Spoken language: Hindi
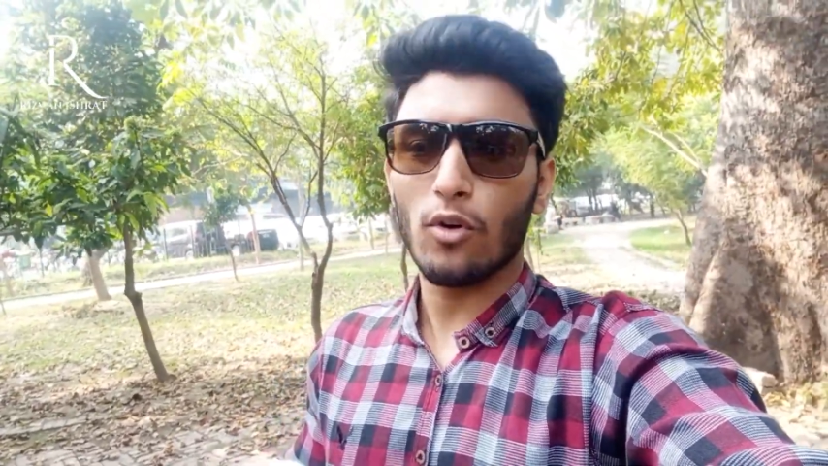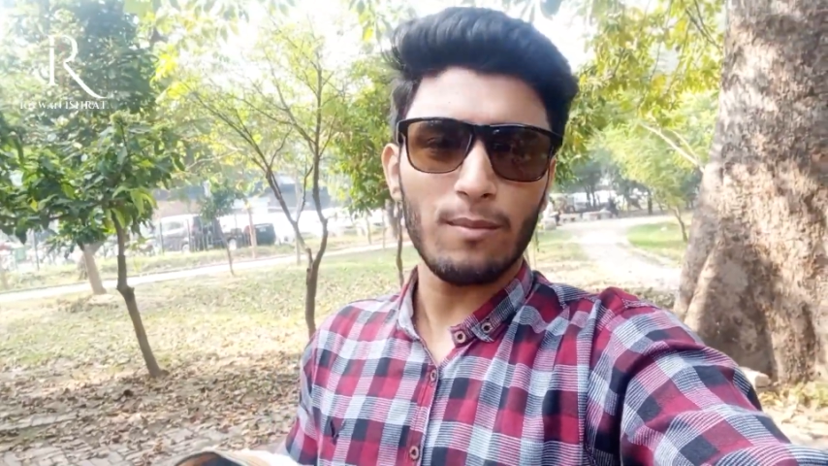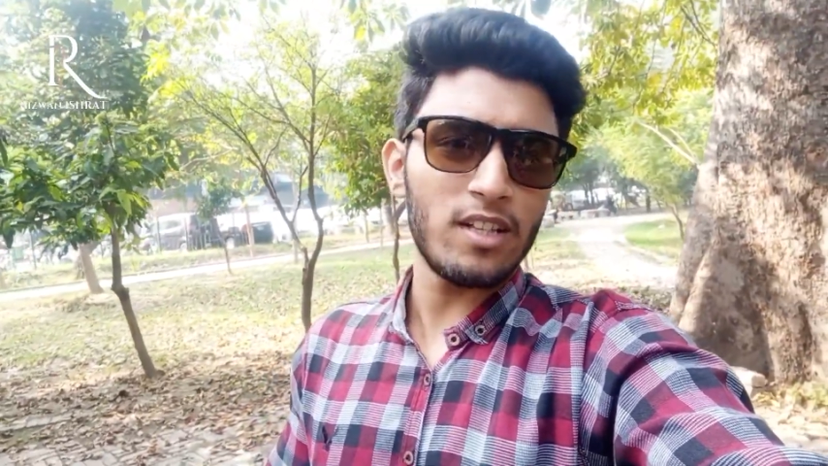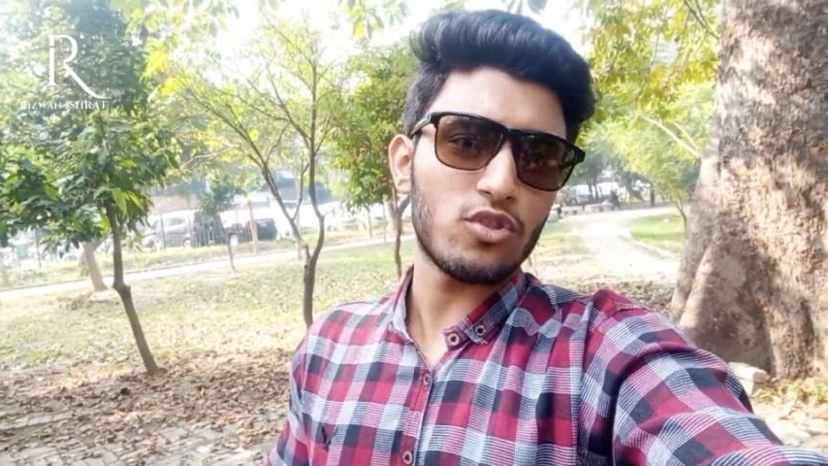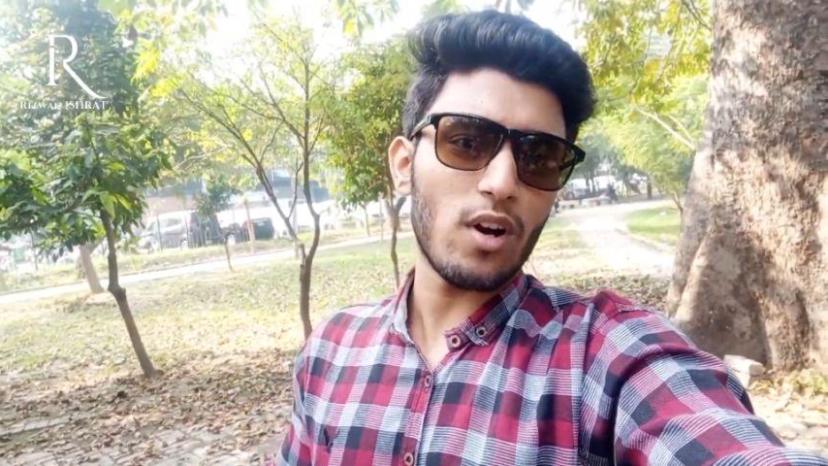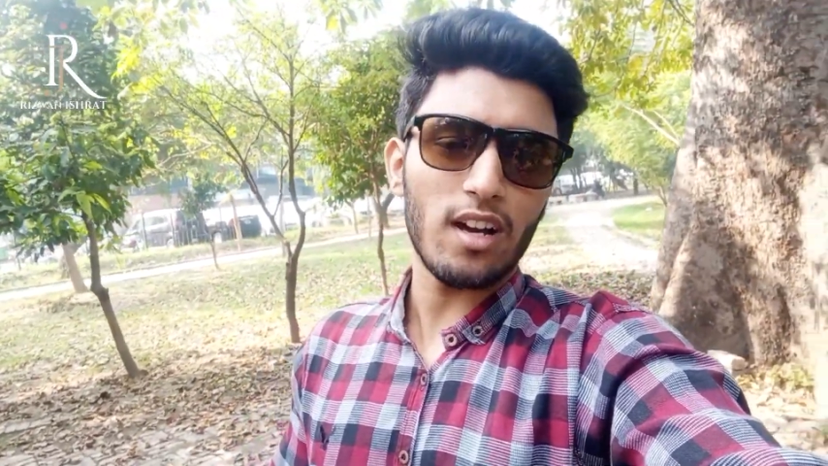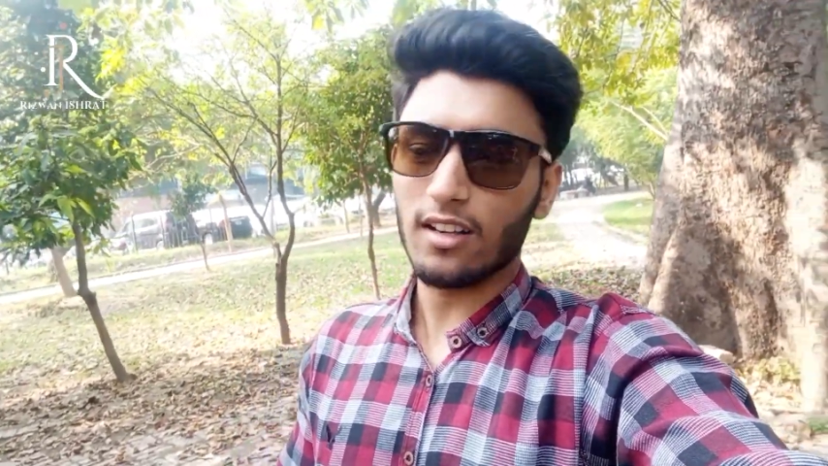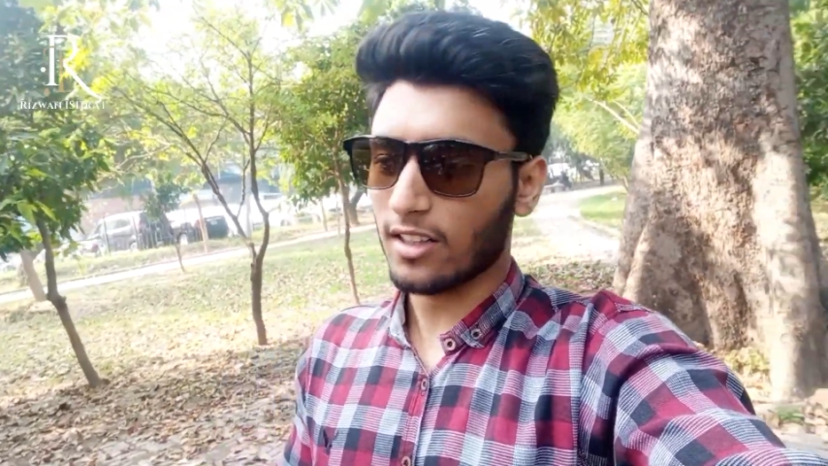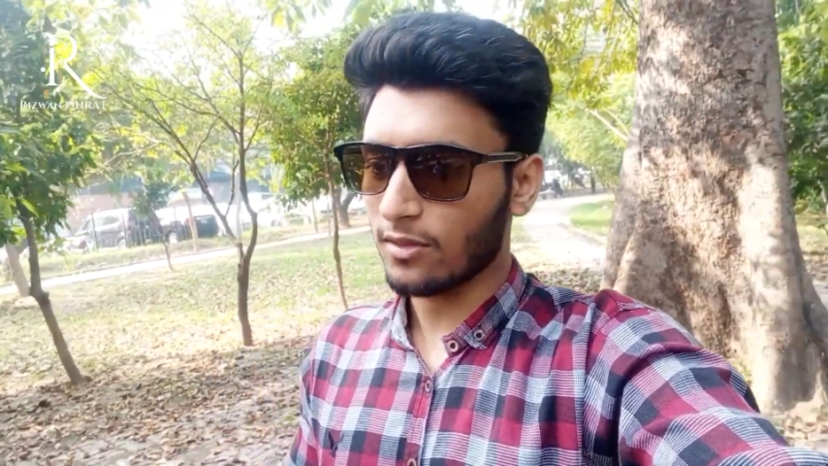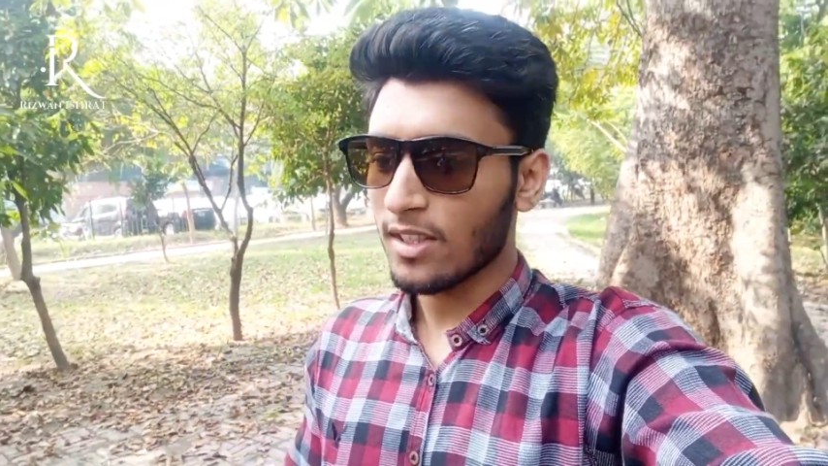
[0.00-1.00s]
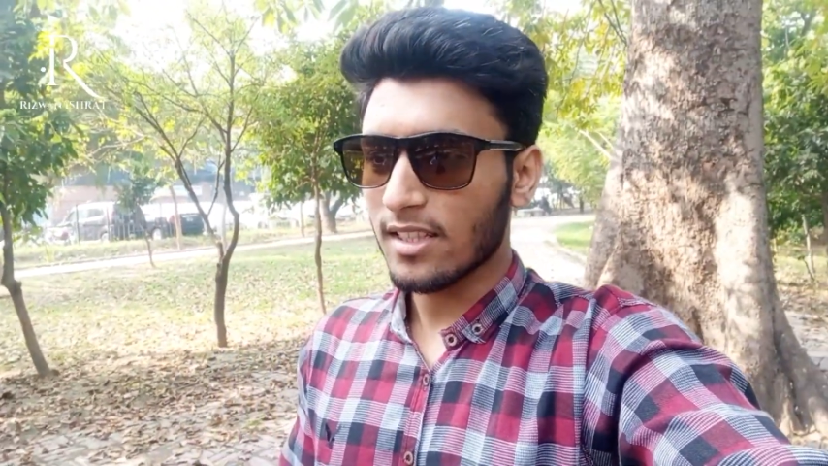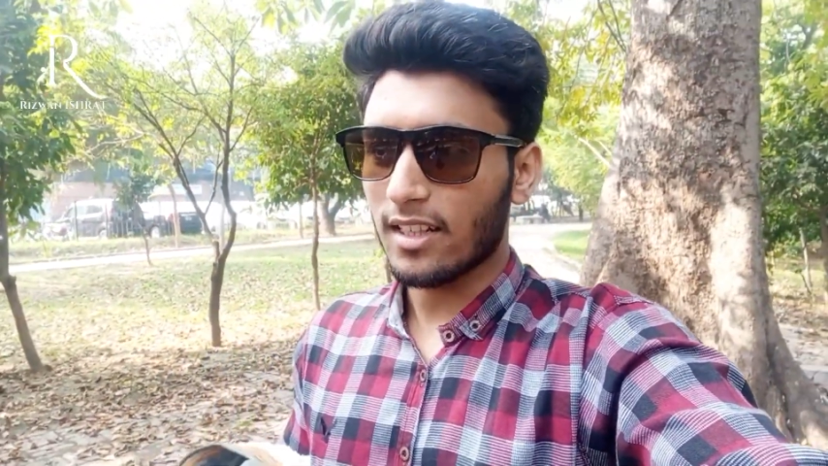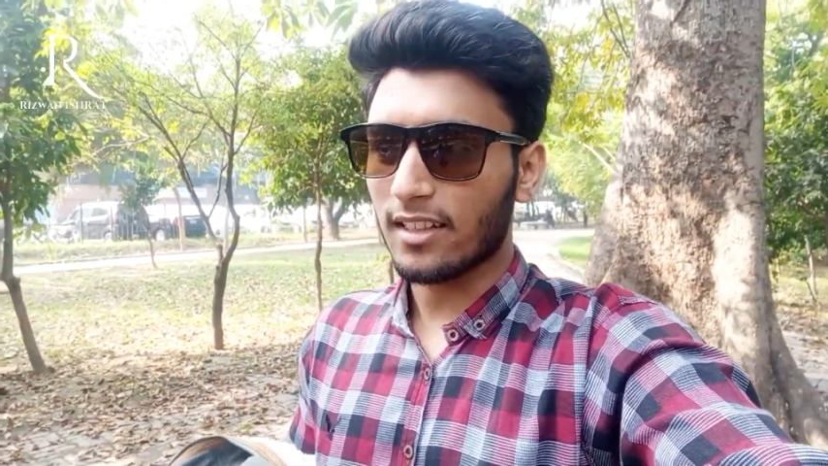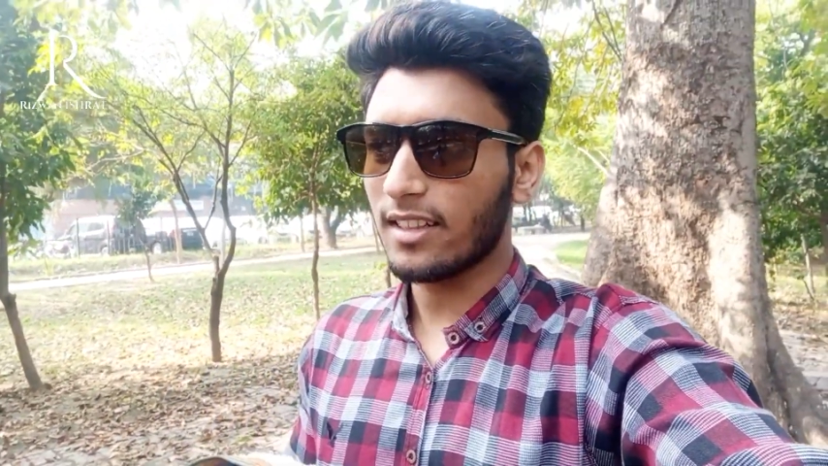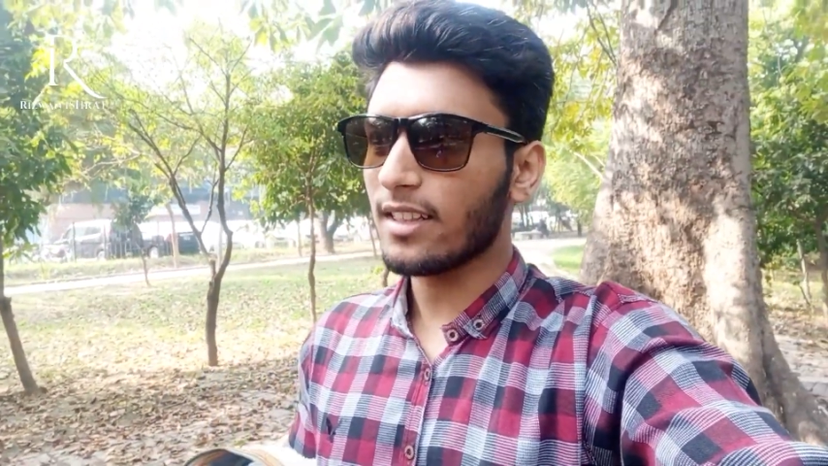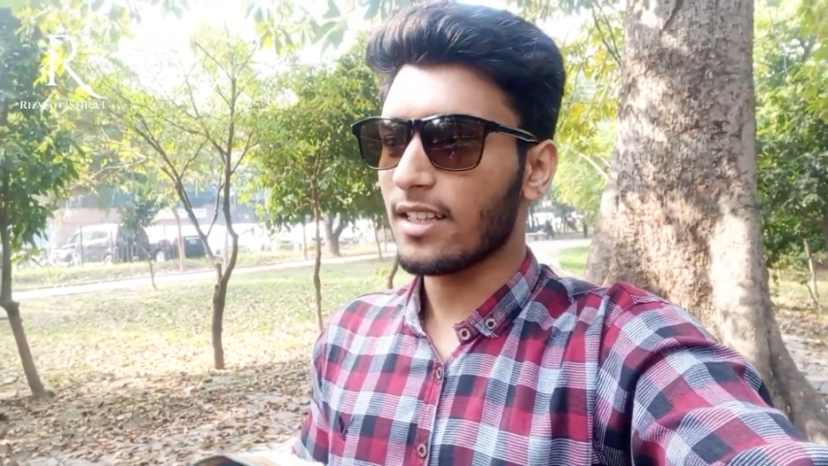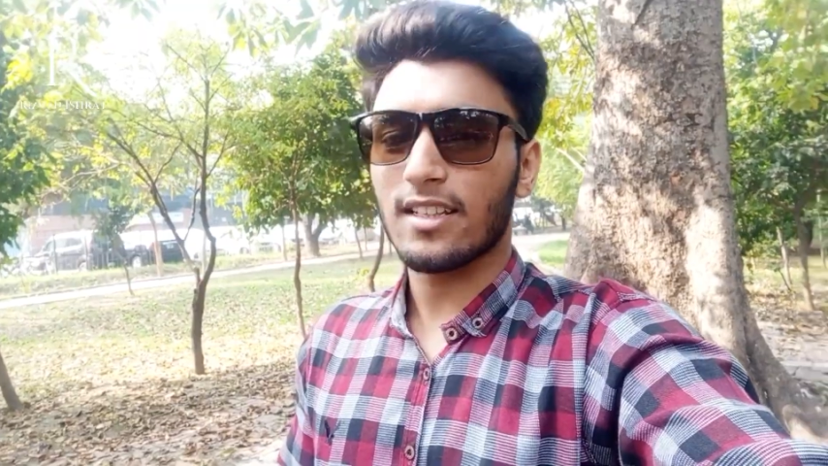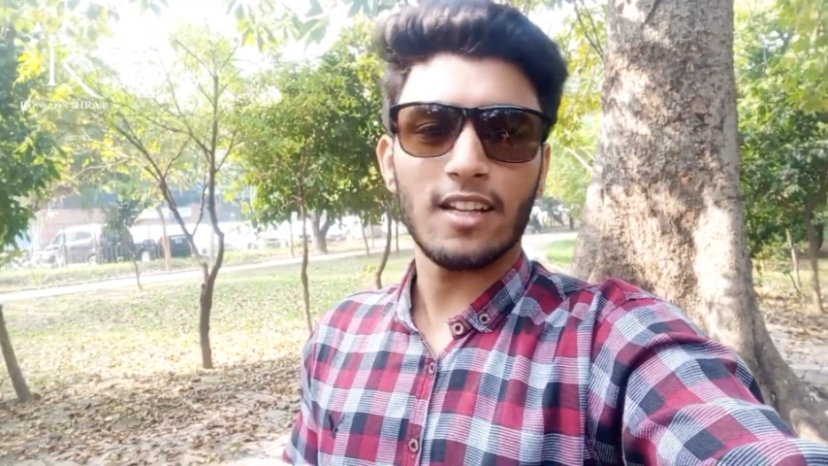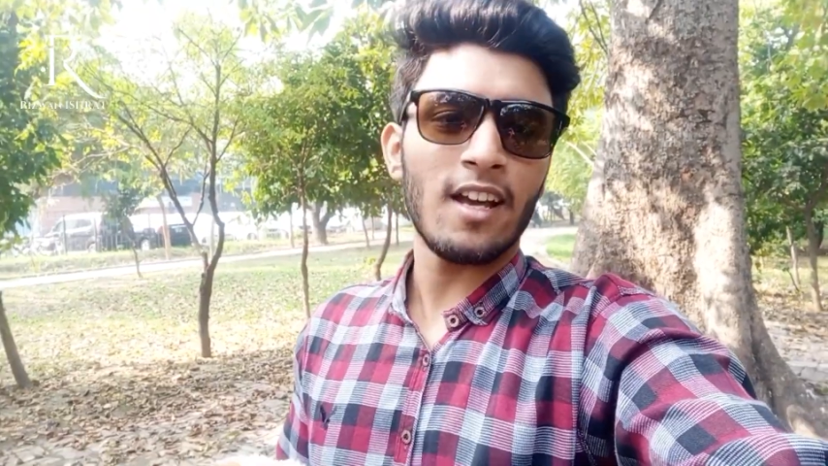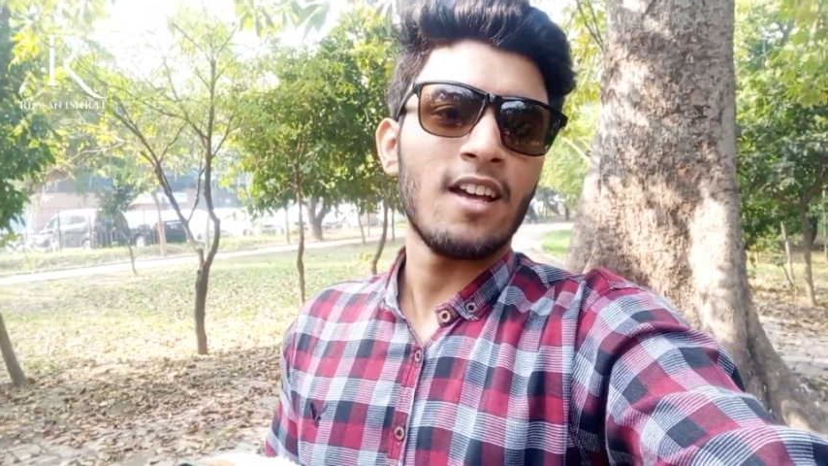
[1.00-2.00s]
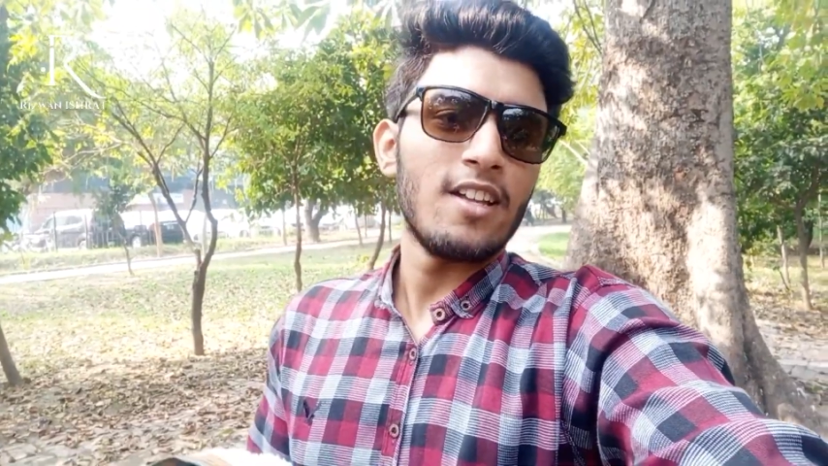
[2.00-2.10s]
वो मैं इंजॉय कर रहा हूँ सर्दी की ठीक है